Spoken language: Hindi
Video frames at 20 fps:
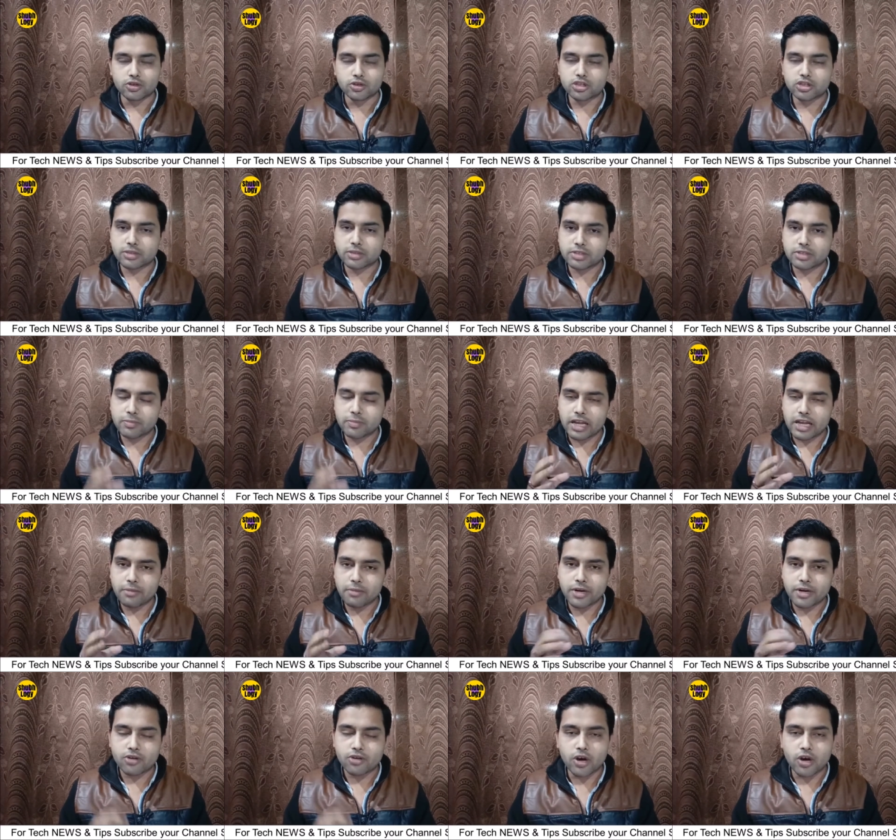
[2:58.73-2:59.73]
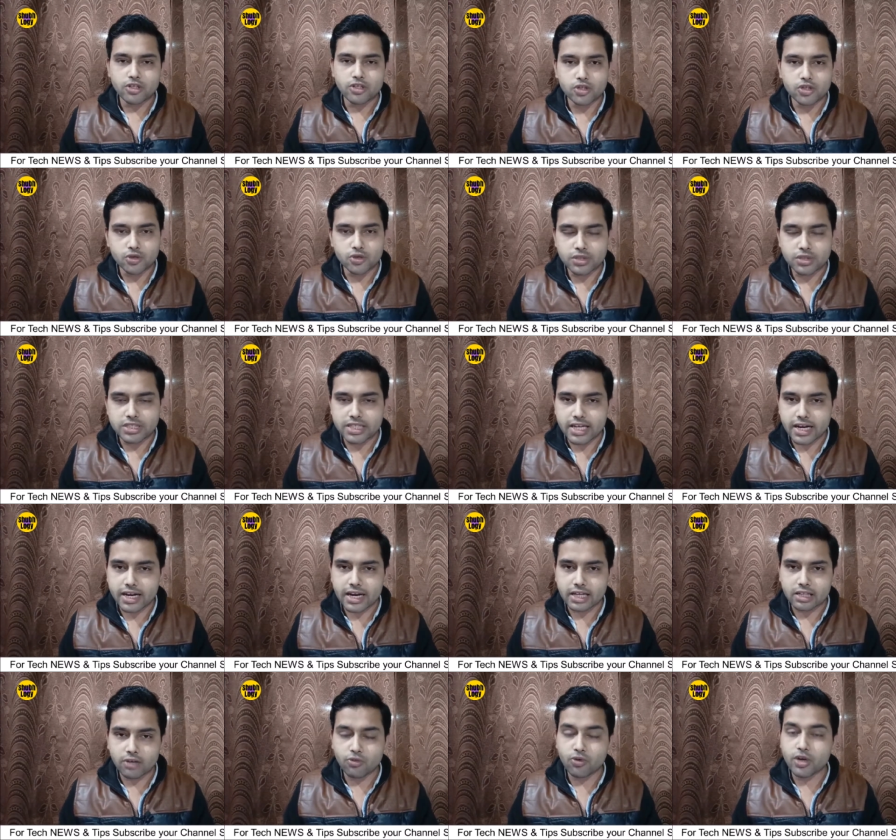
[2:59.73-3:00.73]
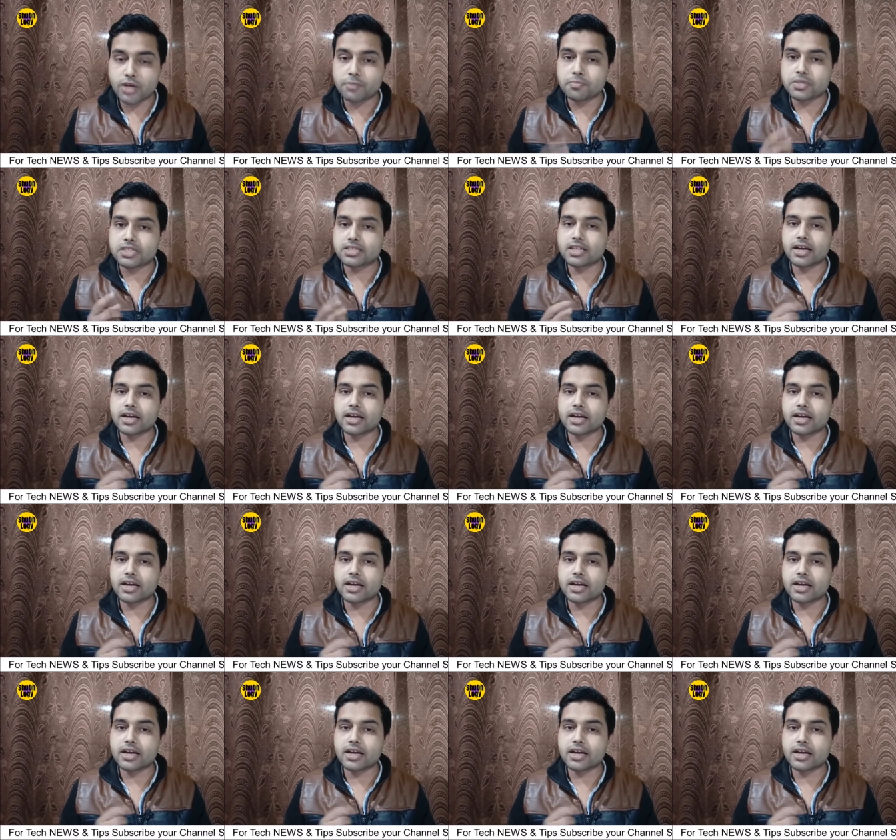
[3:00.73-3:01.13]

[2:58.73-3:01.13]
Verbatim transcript: दोस्तों सबसे पहले बिटकॉइन जो यूज किया गया था वो एक